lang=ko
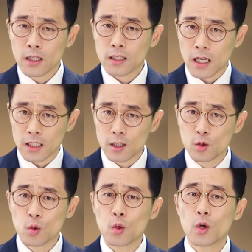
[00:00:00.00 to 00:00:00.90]

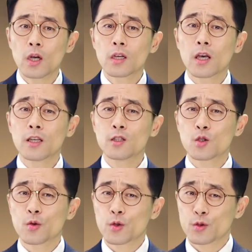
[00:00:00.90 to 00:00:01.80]
자신도
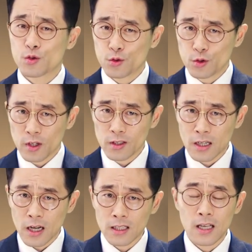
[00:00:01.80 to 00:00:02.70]
개인적으로
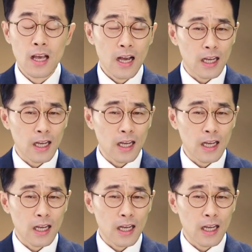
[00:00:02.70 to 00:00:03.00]
수년간